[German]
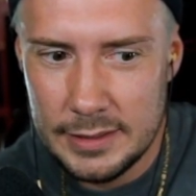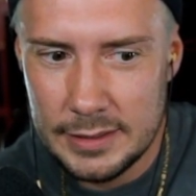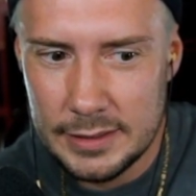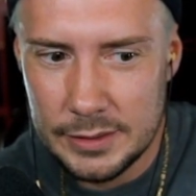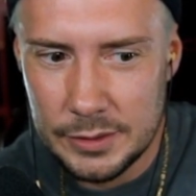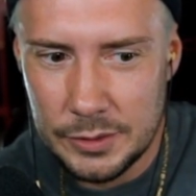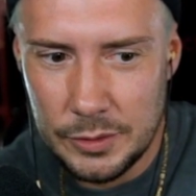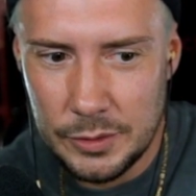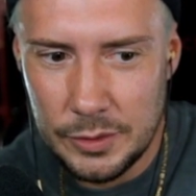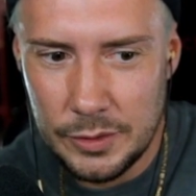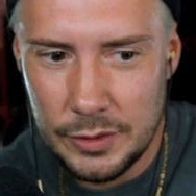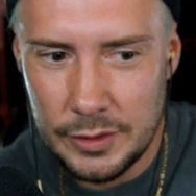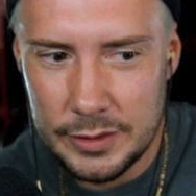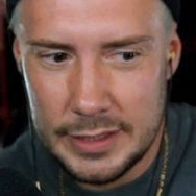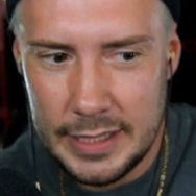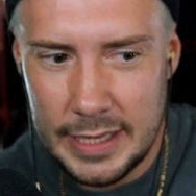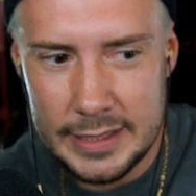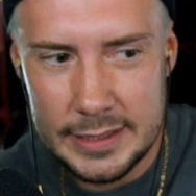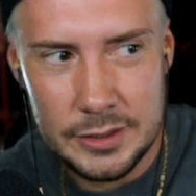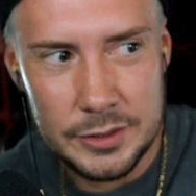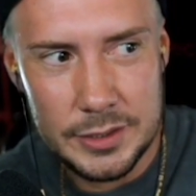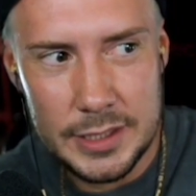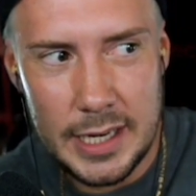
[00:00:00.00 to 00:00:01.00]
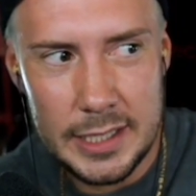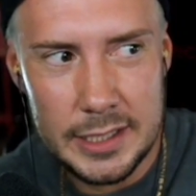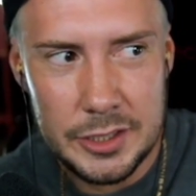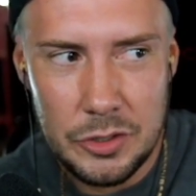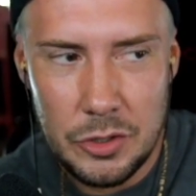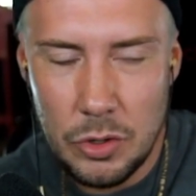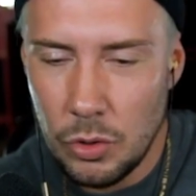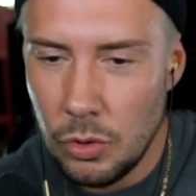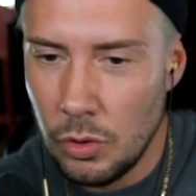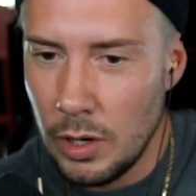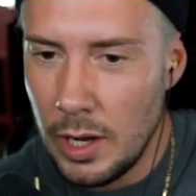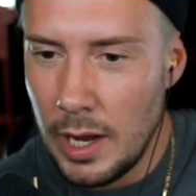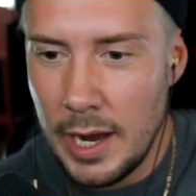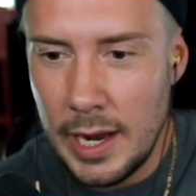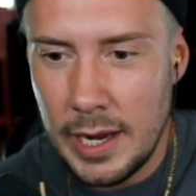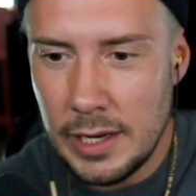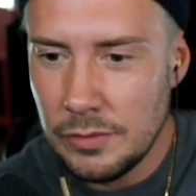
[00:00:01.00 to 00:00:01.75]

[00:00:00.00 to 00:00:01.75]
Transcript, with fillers: So, der so sagt, jo, ey,